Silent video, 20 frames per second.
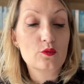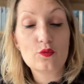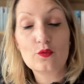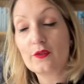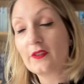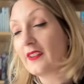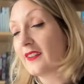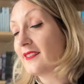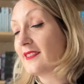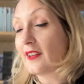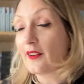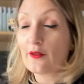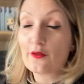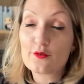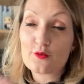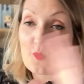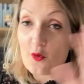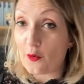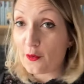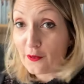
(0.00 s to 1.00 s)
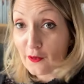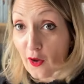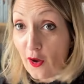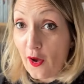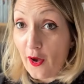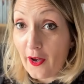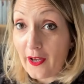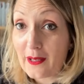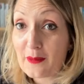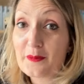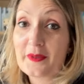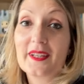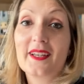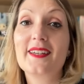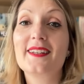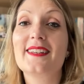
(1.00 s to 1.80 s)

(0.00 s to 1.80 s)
tous ces influenceurs, eh bien,